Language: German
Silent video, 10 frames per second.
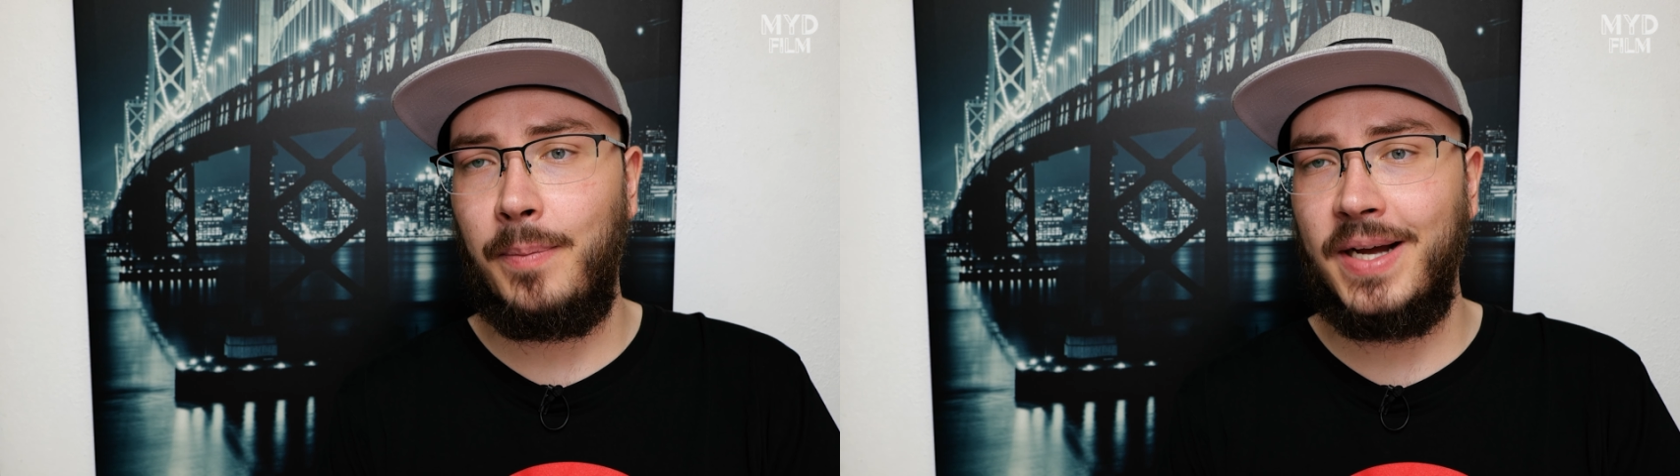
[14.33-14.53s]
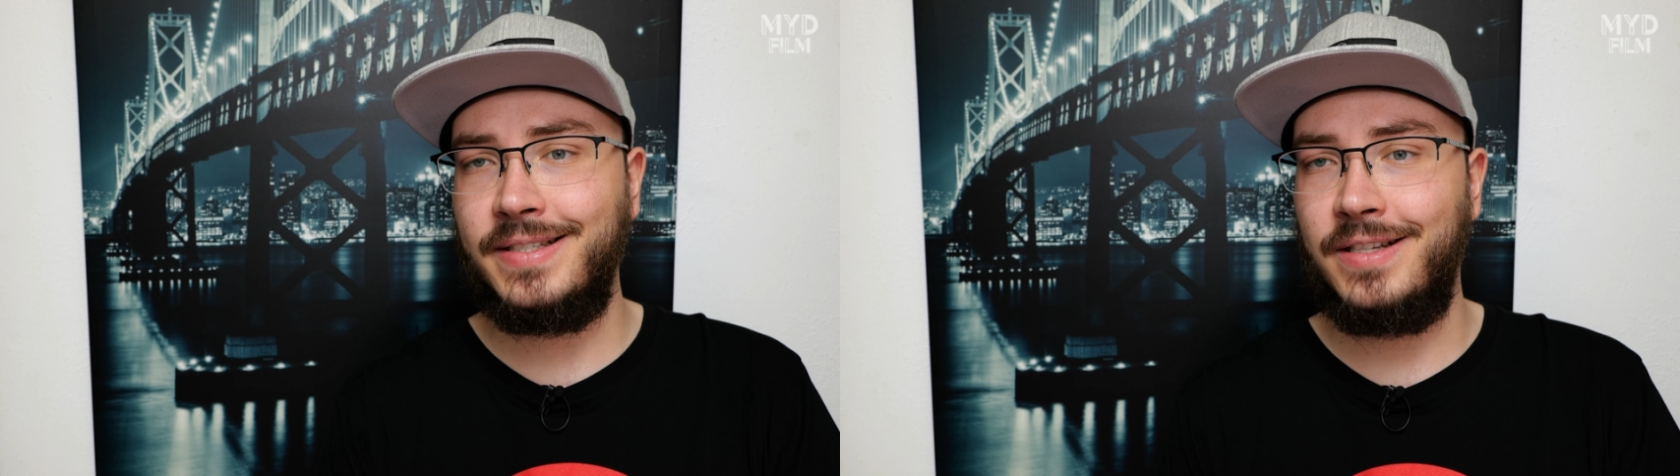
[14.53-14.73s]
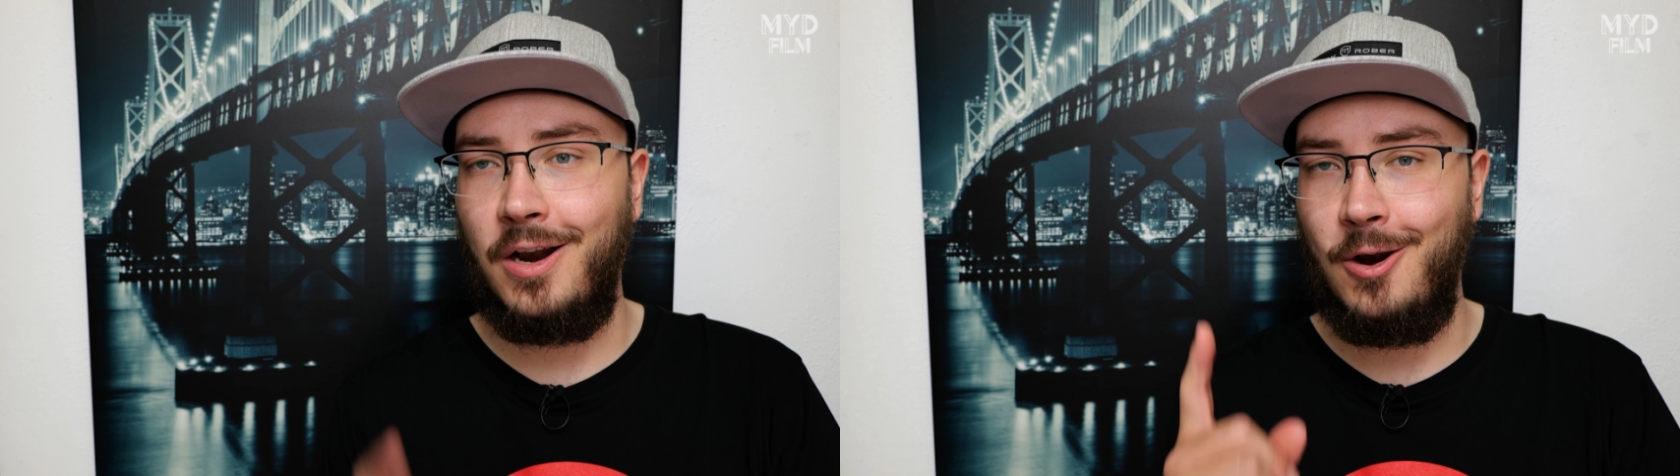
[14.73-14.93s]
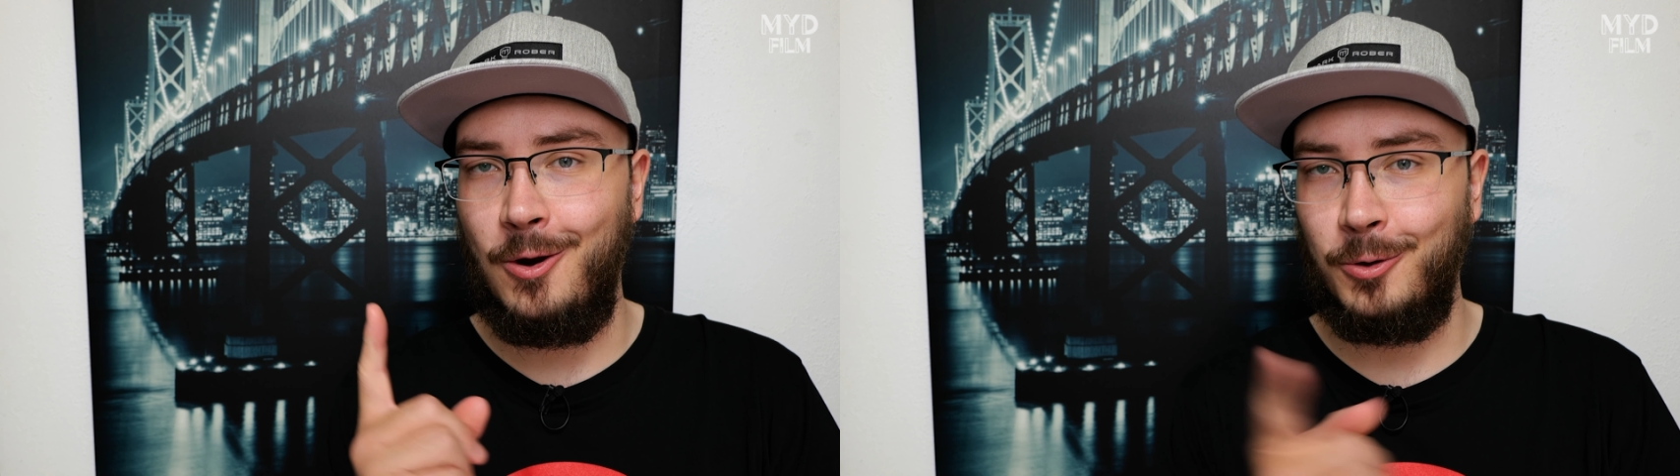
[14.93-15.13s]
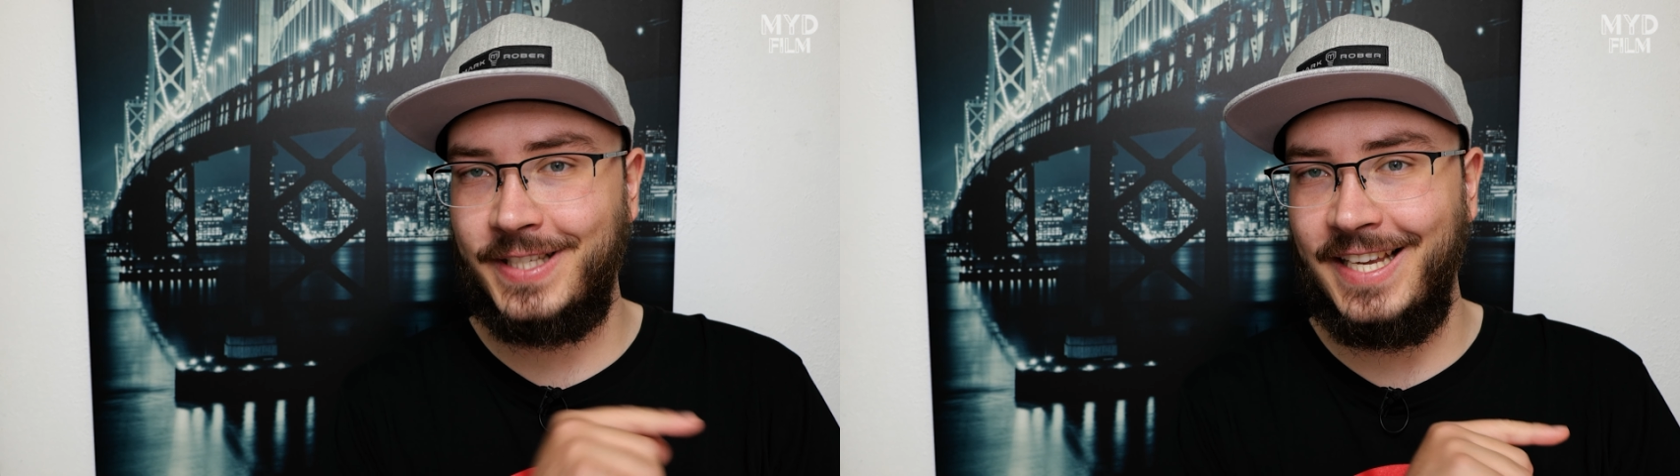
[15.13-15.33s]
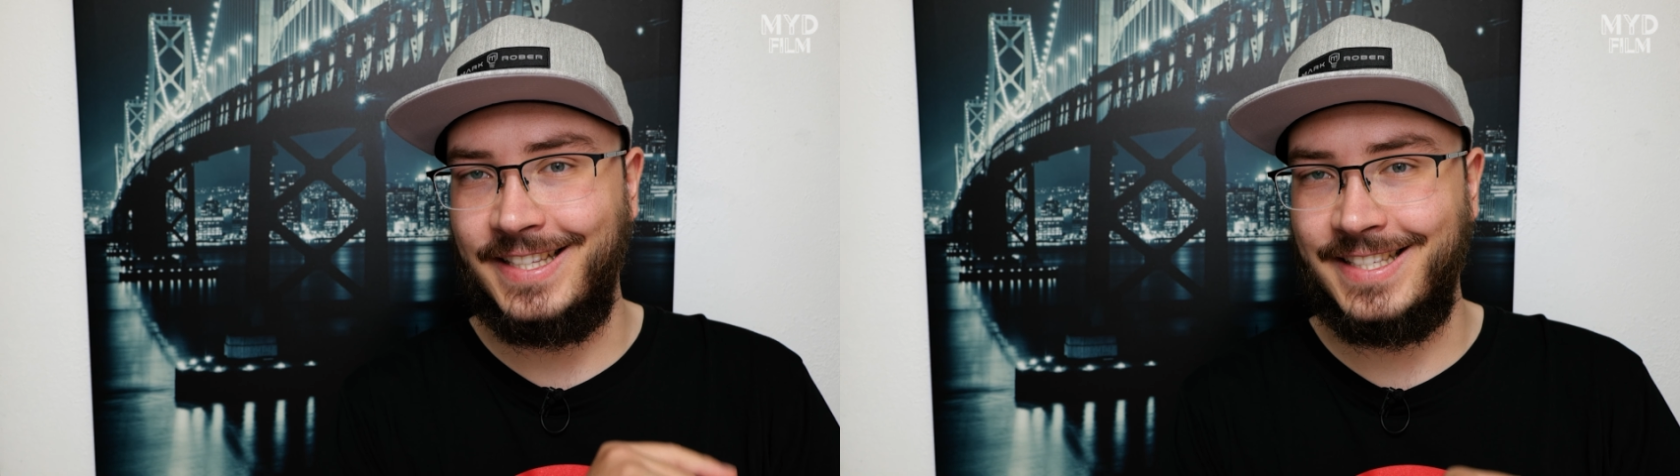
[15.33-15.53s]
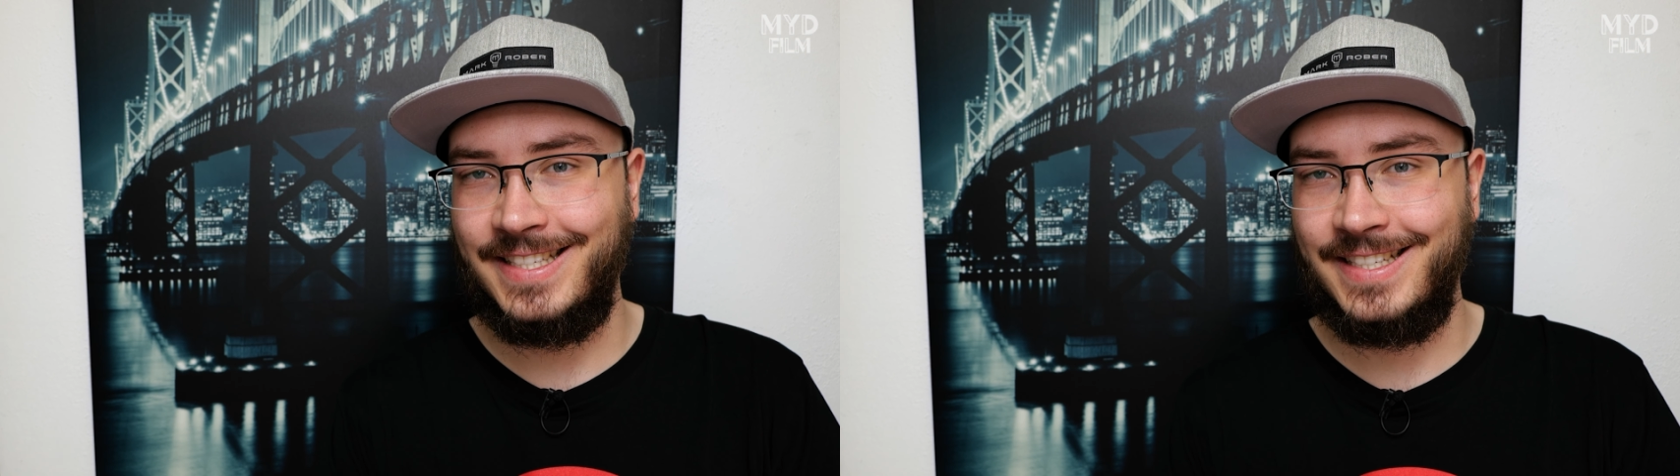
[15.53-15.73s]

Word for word: verpasst. Los geht's!